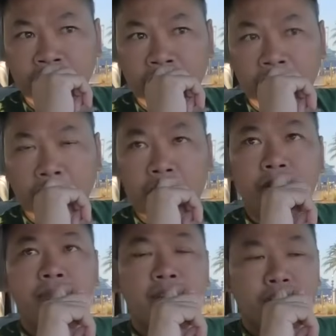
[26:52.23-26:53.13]
em
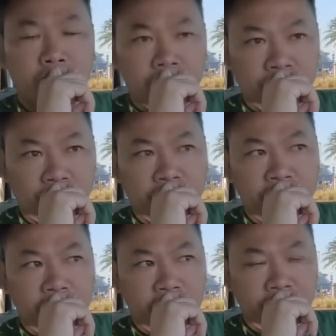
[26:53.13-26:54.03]
không có biết là ung
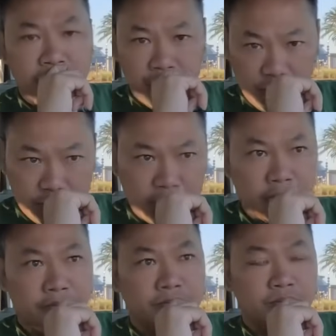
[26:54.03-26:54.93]
thư gì nhưng mà biết là ung thư